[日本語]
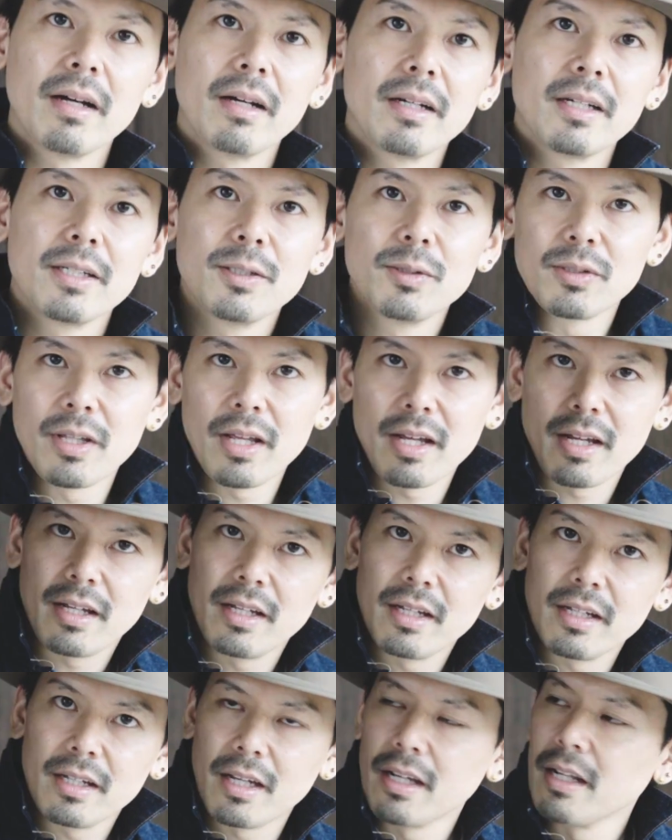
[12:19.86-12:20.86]
あ言うて
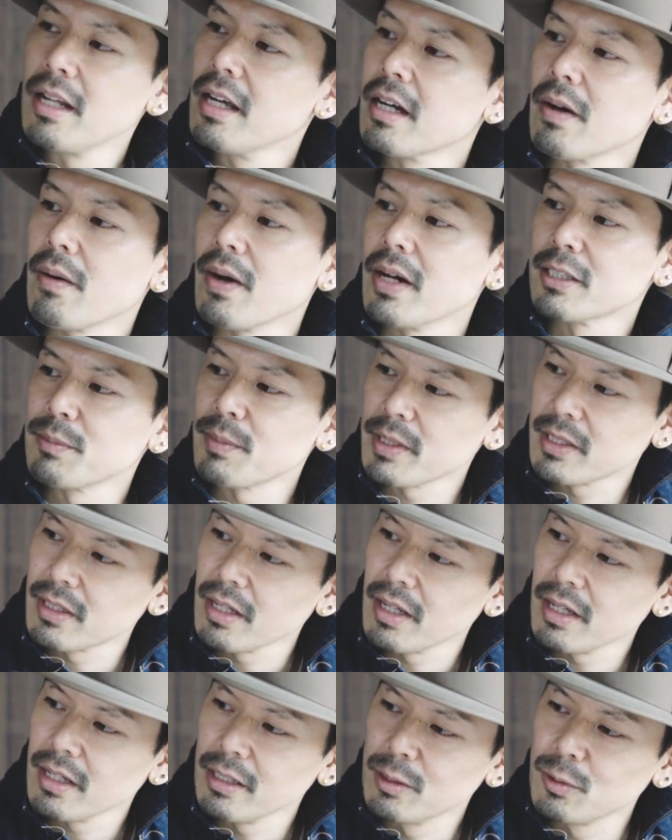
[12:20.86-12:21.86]
経年変化は始まっ
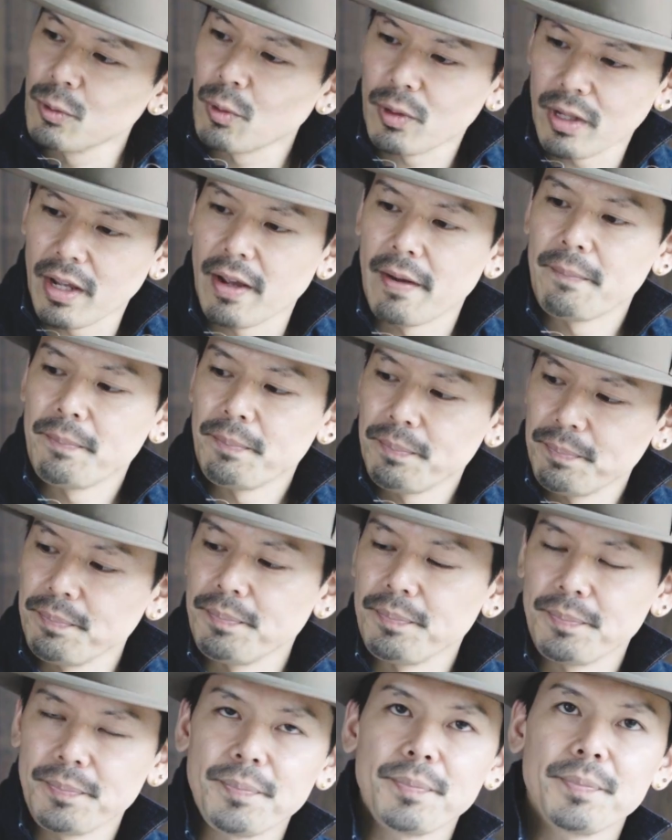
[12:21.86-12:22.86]
ているので、
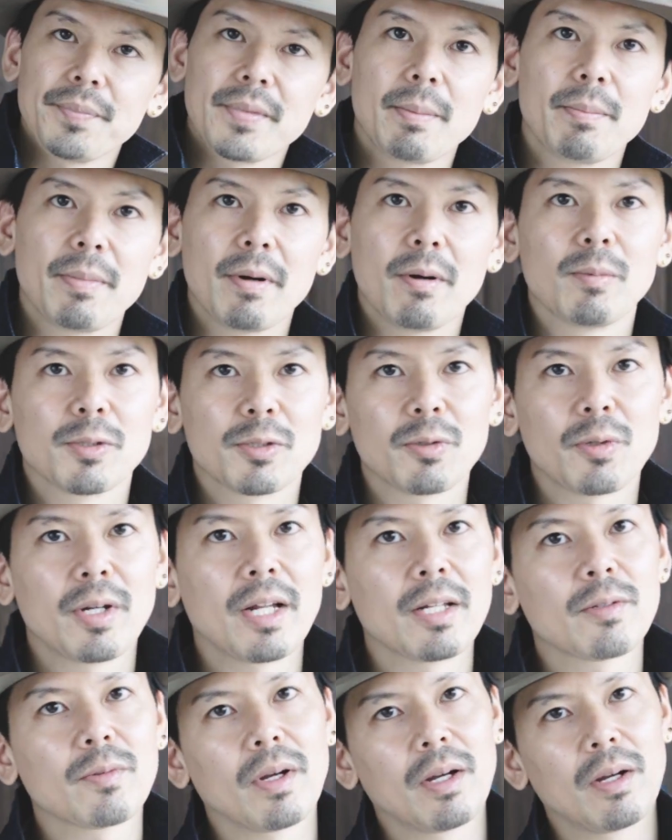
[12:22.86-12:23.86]
まあ、面白い
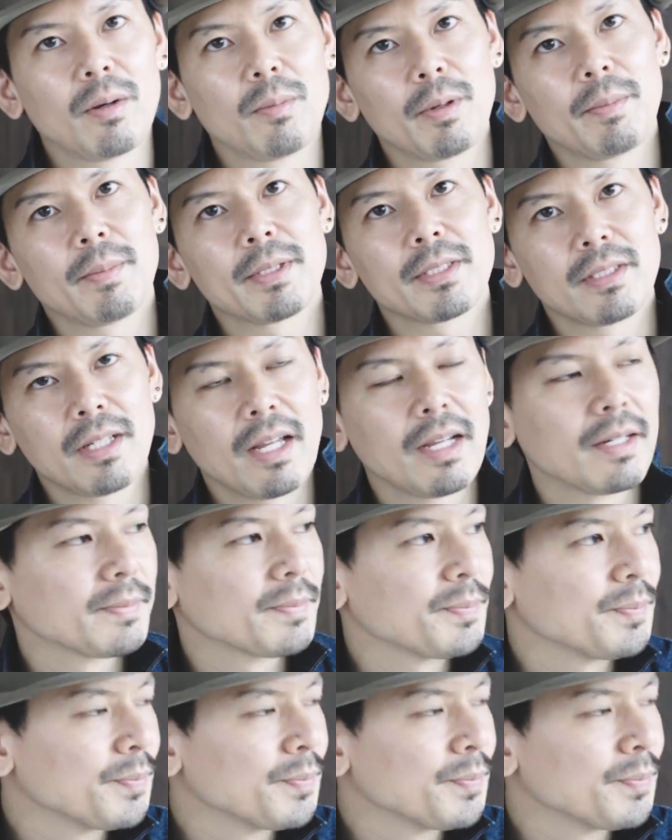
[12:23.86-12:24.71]
なと思いますね。